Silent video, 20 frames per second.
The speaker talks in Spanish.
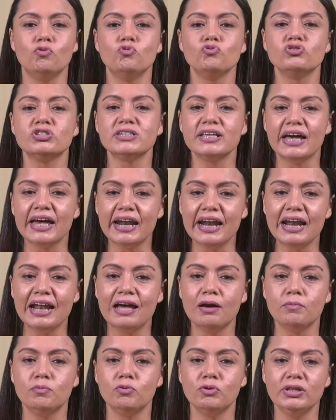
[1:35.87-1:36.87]
Usar
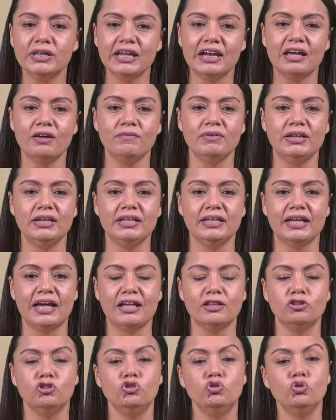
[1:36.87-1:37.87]
la
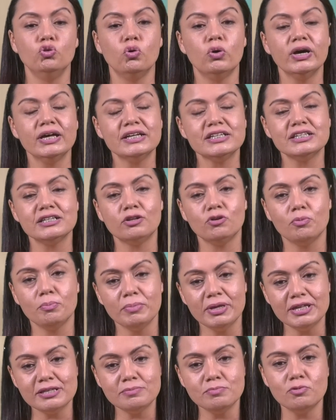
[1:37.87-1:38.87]
vulnerabilidad no es lo
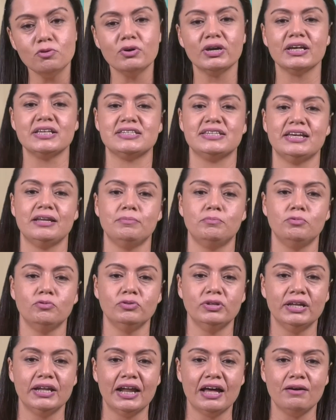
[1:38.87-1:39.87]
mismo que ser
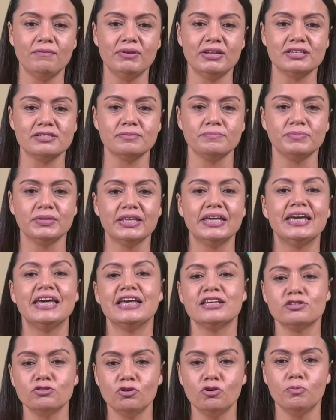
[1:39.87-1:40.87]
vulnerables,
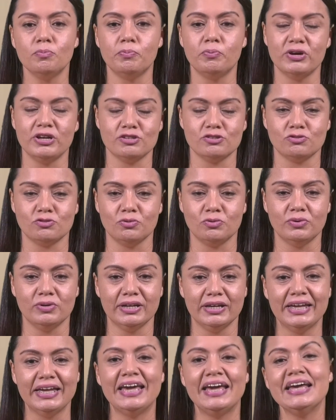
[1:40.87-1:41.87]
es lo opuesto,
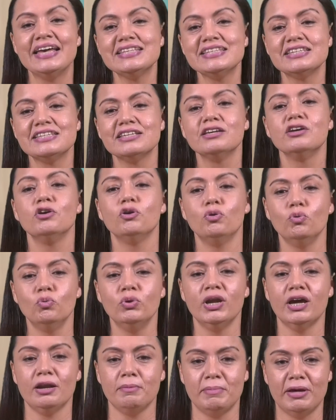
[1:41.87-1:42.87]
es
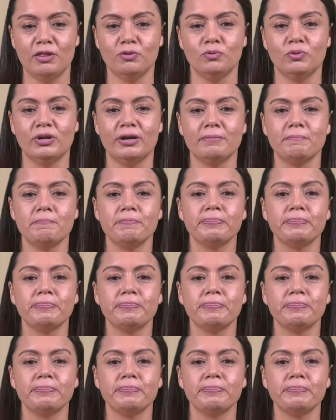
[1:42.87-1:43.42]
una armadura.